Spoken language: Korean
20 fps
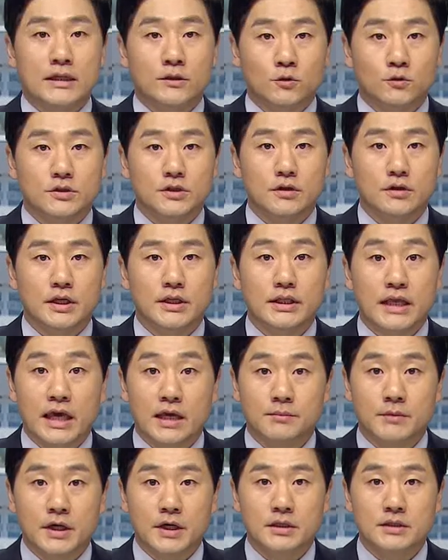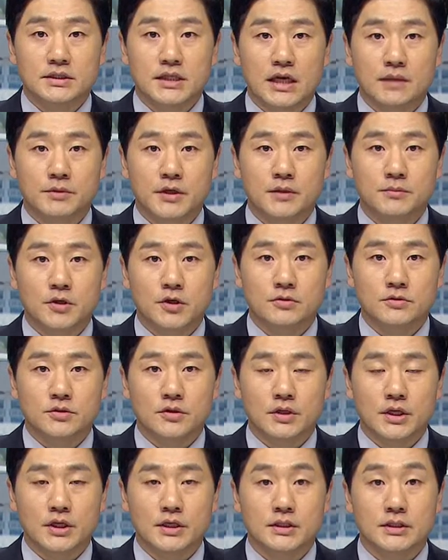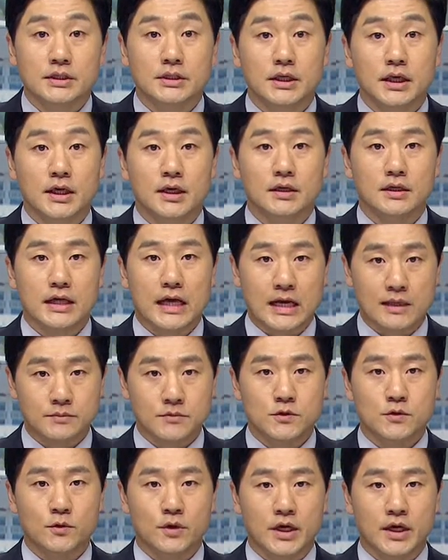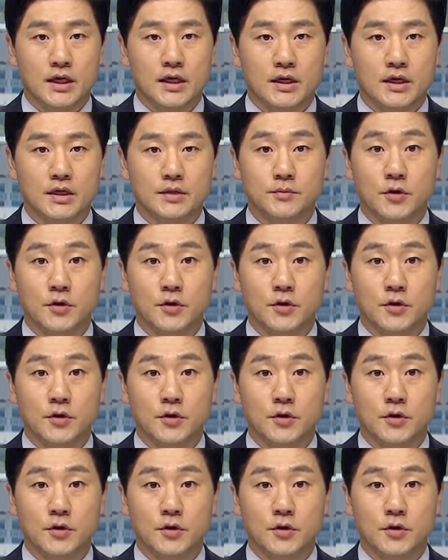안동 지역의 대마 재배 면적이 크게 감소해